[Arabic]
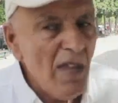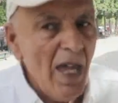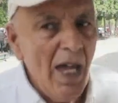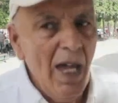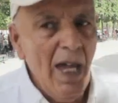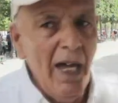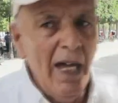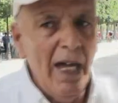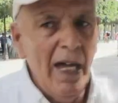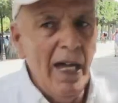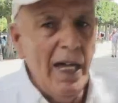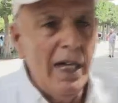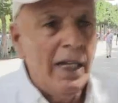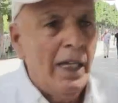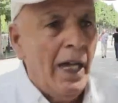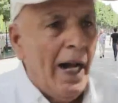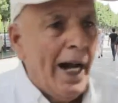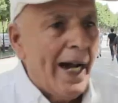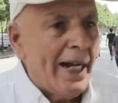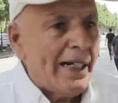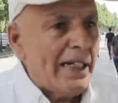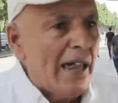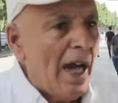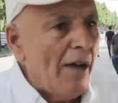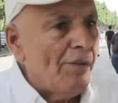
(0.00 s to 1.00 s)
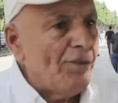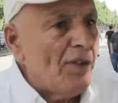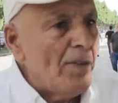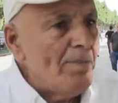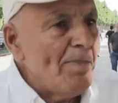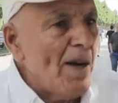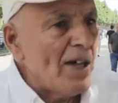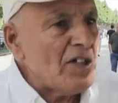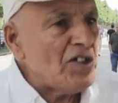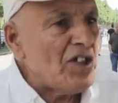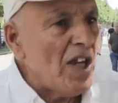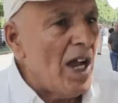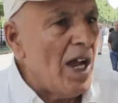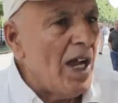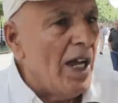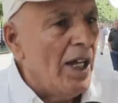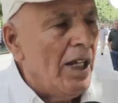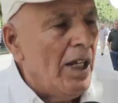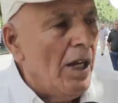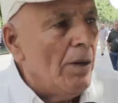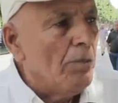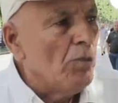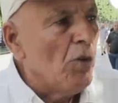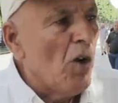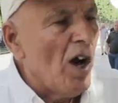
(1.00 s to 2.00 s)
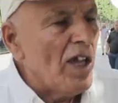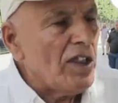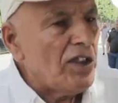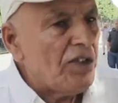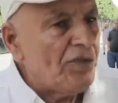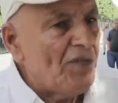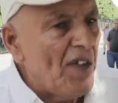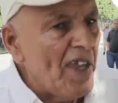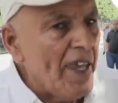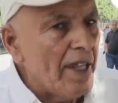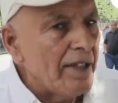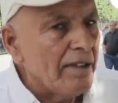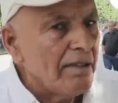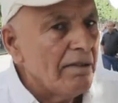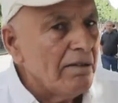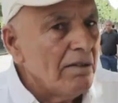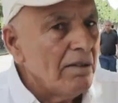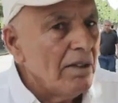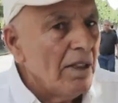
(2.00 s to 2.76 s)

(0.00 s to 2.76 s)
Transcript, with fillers: آه، الرافي برشا موظفين